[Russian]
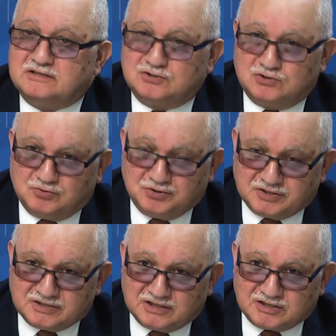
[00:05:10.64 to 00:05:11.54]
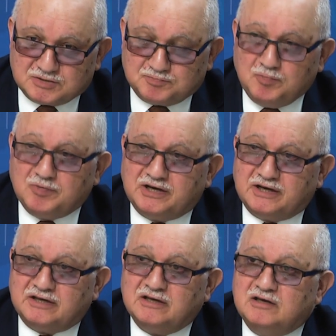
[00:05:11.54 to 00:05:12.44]
с Турецкой
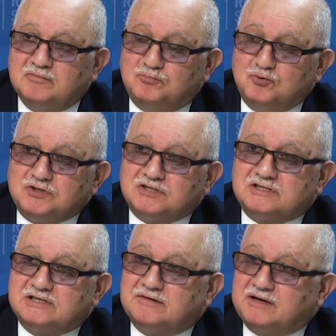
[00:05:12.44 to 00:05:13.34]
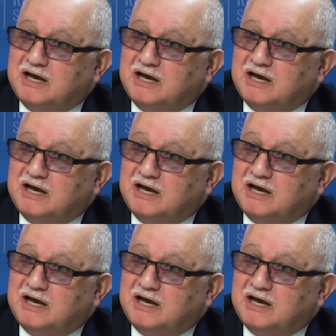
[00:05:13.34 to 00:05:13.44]
Республикой будет,